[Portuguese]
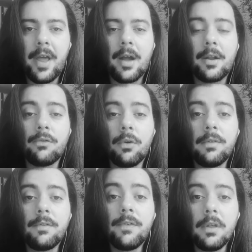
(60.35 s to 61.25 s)

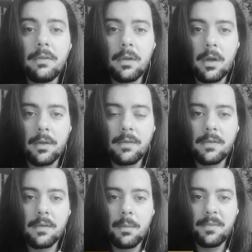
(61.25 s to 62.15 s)
agressões físicas,
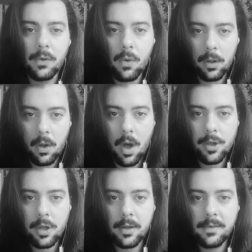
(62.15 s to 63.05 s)

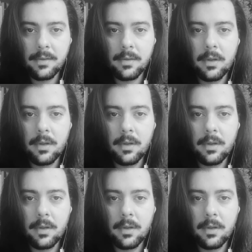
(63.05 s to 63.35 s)
psicológicas e